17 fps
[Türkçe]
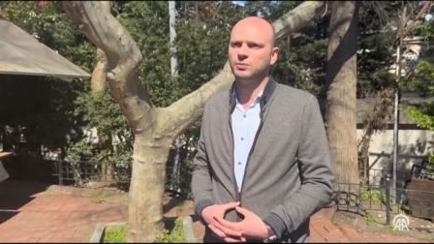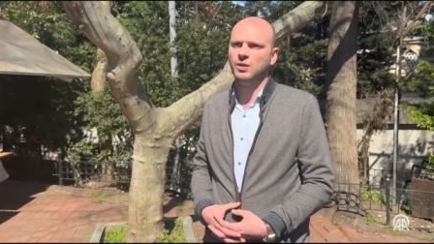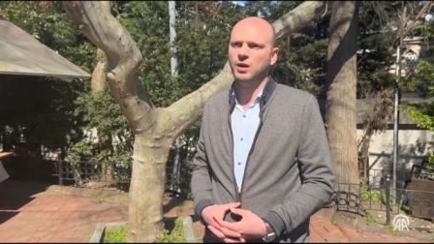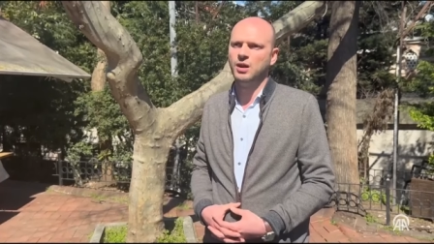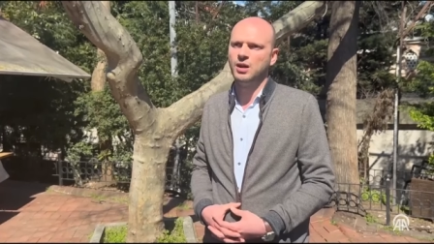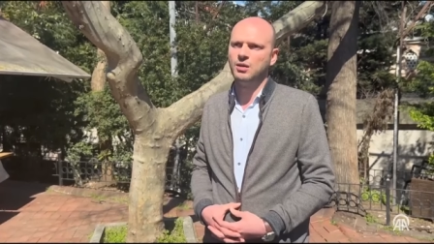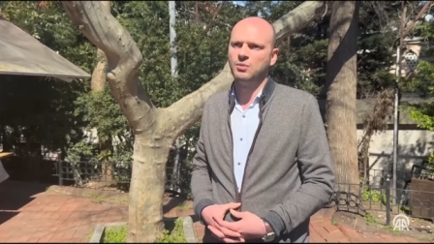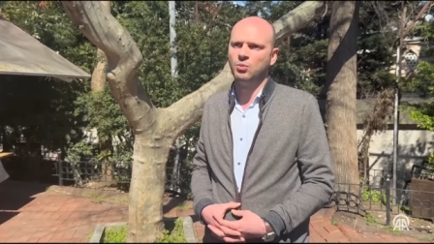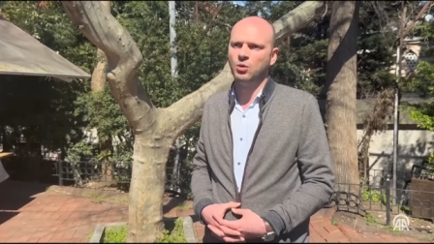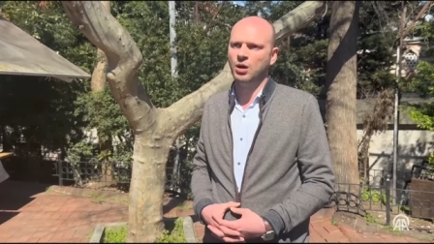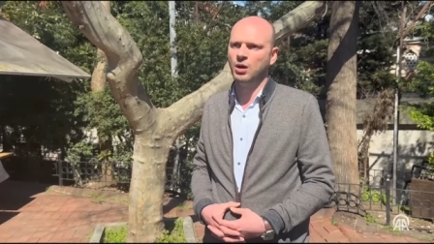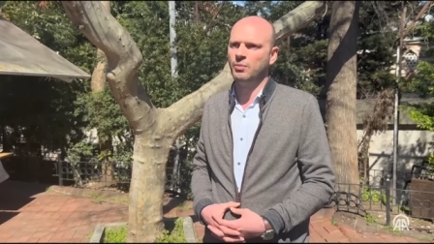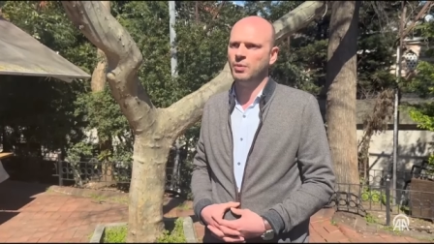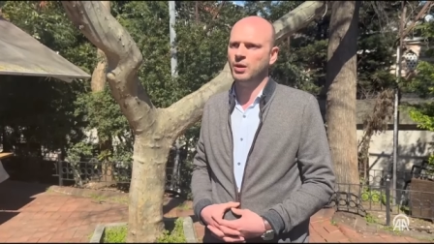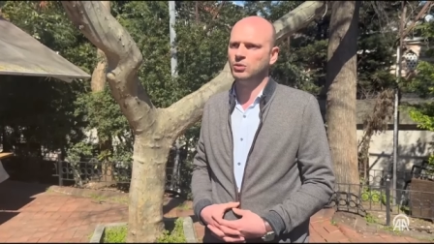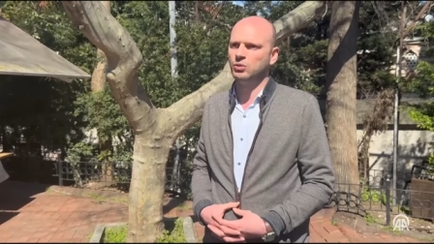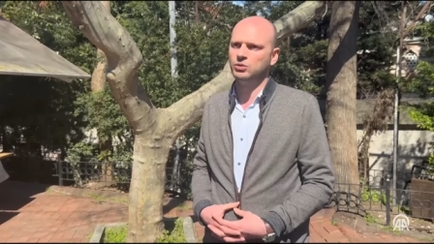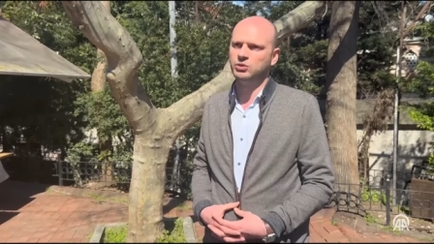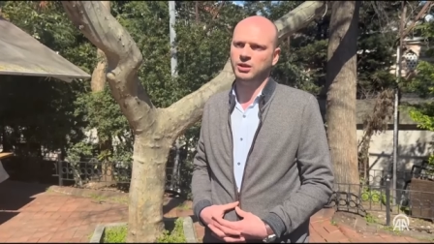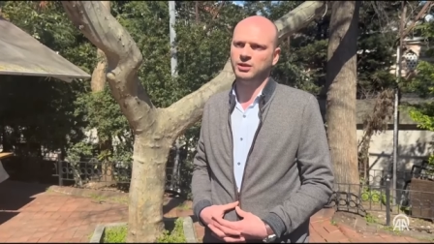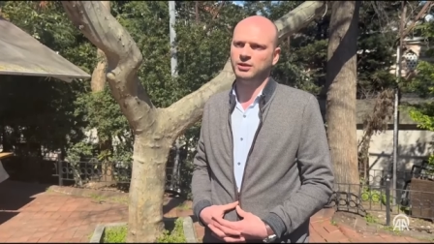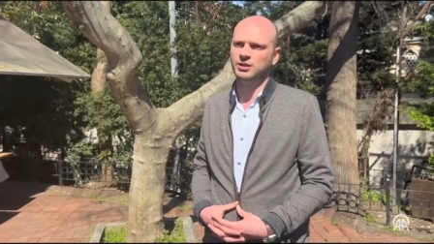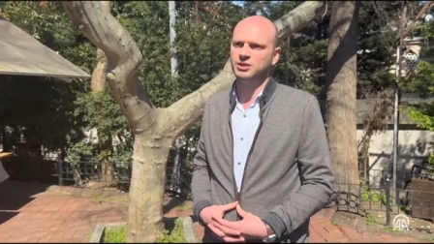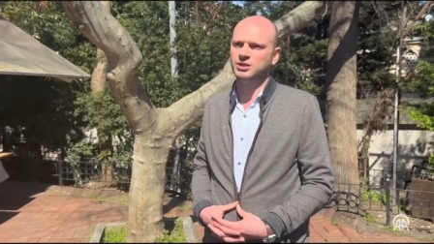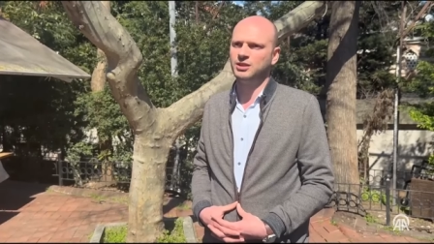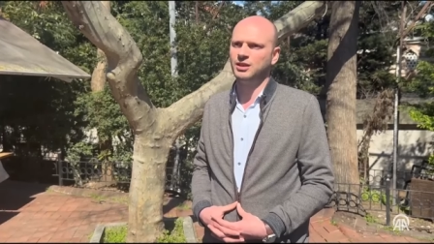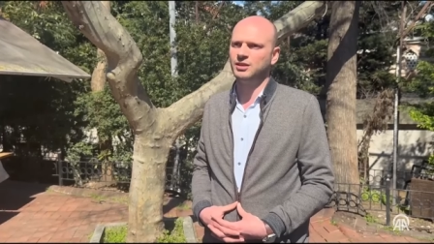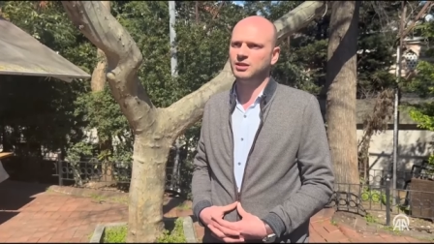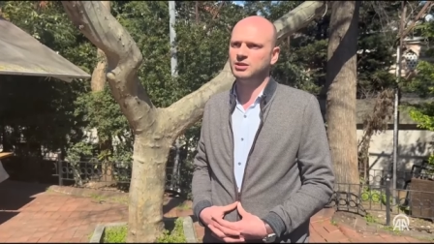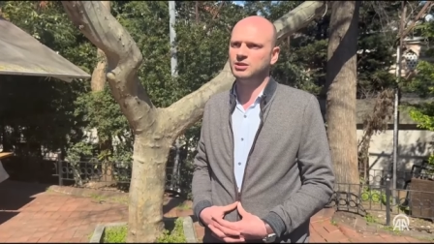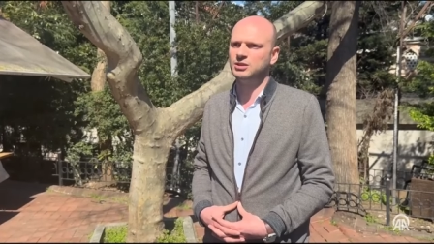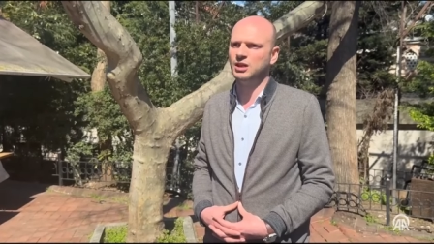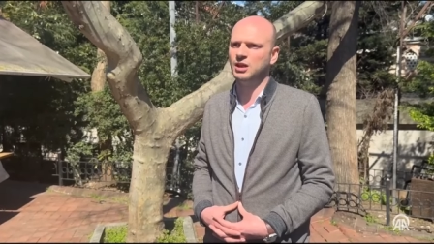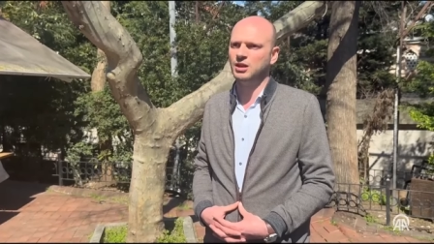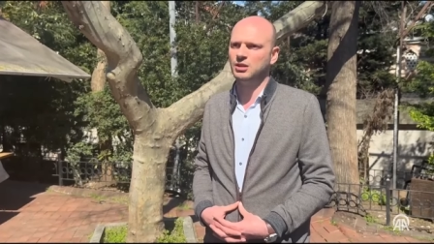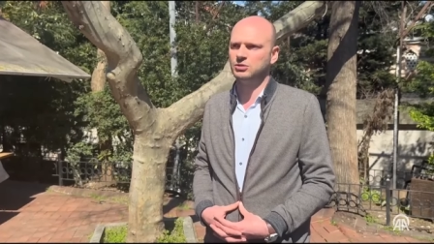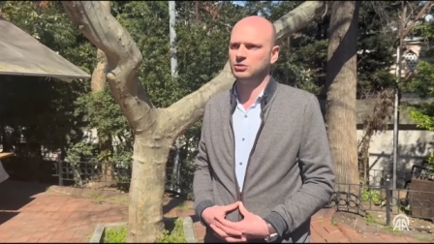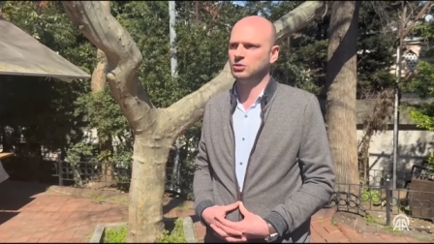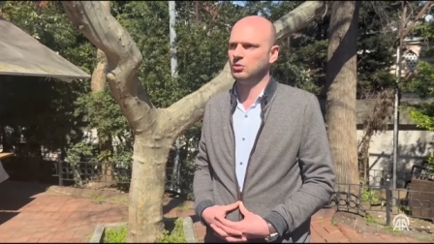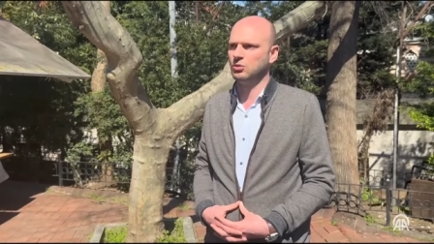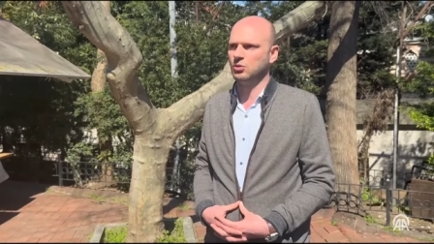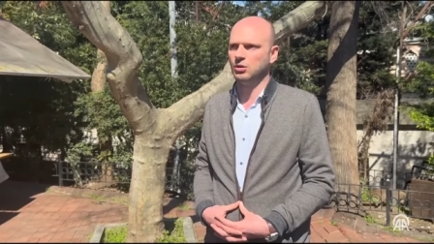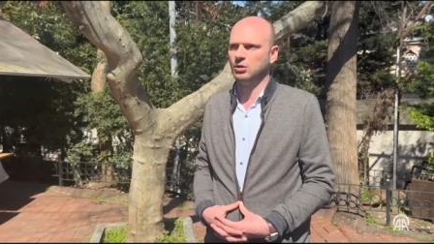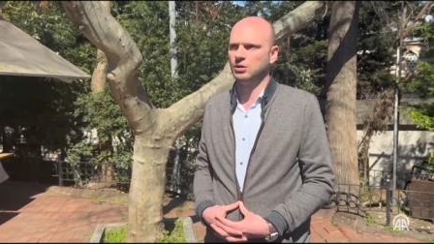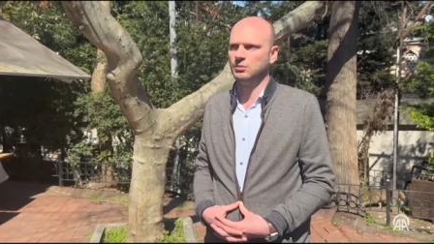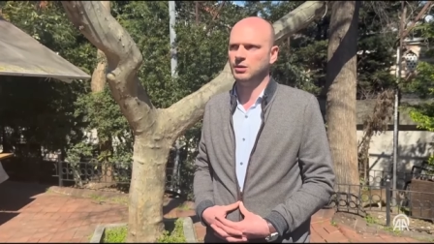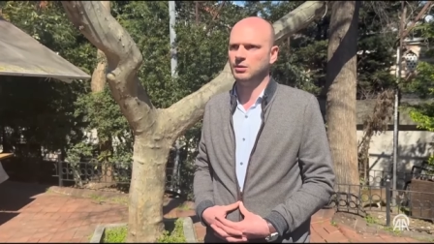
Ee, Muhammed Hoca'nı da çıkarınca şok oldum.